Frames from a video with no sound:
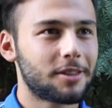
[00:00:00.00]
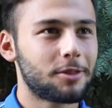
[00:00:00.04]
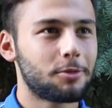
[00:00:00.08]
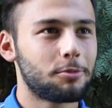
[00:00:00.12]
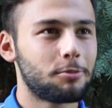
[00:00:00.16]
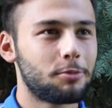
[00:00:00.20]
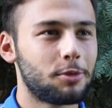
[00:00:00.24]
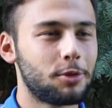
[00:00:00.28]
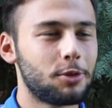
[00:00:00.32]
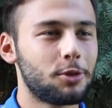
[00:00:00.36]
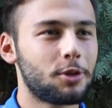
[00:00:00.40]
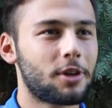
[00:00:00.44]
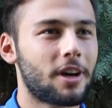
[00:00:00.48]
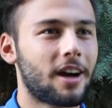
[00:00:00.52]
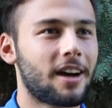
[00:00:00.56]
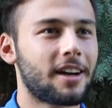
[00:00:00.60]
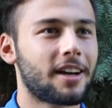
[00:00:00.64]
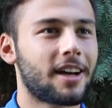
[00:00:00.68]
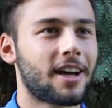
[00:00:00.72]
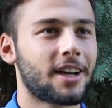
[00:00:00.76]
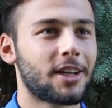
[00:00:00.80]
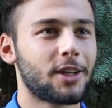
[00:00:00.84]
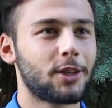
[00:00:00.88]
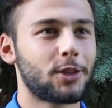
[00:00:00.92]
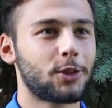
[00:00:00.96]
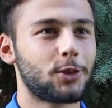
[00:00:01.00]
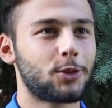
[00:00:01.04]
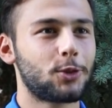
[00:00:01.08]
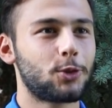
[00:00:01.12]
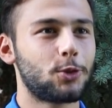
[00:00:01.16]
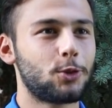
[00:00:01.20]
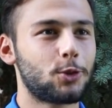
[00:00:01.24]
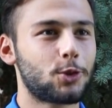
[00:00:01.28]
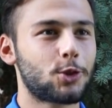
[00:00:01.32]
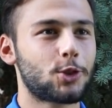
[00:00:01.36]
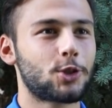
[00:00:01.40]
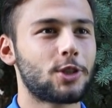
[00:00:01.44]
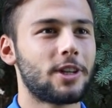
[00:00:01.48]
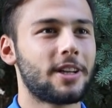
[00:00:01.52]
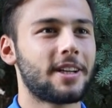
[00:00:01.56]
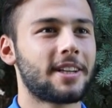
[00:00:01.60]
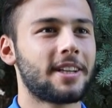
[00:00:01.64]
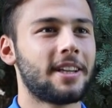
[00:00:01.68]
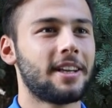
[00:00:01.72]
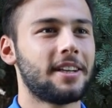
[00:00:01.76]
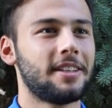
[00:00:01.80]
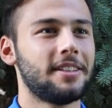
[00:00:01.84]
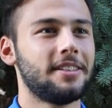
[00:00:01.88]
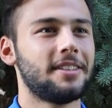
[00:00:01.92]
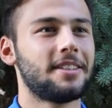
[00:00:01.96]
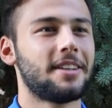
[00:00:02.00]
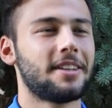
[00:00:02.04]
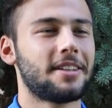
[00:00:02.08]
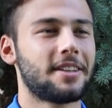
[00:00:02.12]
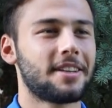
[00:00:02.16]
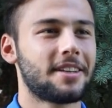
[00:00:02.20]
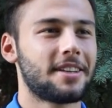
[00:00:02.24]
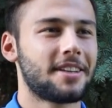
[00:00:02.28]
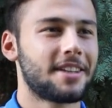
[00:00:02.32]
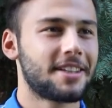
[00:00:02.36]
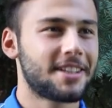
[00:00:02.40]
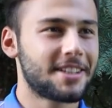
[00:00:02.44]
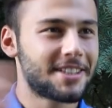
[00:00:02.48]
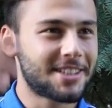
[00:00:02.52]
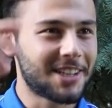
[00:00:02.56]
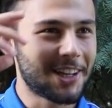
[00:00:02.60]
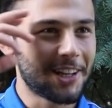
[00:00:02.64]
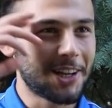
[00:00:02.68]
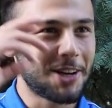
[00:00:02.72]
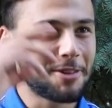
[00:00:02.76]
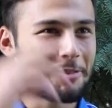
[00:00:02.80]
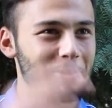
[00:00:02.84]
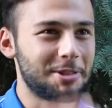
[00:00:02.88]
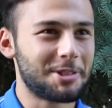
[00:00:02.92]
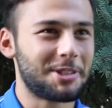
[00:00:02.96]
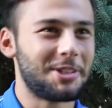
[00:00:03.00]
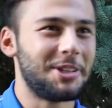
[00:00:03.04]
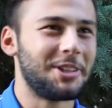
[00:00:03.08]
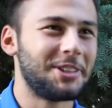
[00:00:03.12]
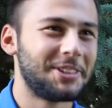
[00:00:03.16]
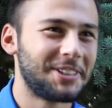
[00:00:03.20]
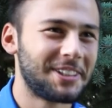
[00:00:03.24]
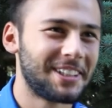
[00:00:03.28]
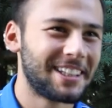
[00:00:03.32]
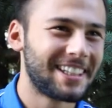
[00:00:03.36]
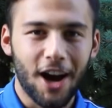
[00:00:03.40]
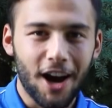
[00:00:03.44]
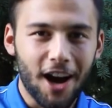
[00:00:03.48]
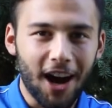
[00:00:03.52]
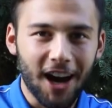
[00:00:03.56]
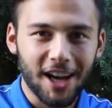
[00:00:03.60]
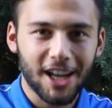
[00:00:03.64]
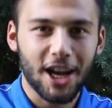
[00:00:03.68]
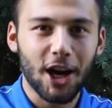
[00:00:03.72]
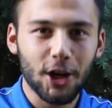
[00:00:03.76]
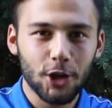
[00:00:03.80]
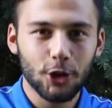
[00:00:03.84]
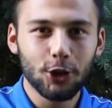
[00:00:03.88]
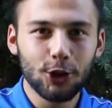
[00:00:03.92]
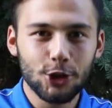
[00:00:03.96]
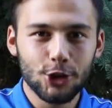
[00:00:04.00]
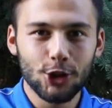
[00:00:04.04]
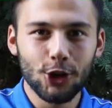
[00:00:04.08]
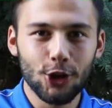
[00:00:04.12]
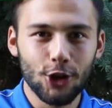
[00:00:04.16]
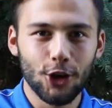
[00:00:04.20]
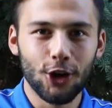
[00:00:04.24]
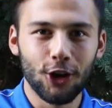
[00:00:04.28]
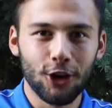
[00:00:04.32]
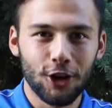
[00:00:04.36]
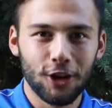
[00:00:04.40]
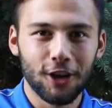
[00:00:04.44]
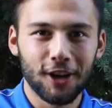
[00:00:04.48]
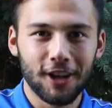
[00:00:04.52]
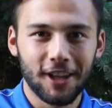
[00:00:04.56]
büyük Ankara güçlerden selam olsun. Ankara gücü.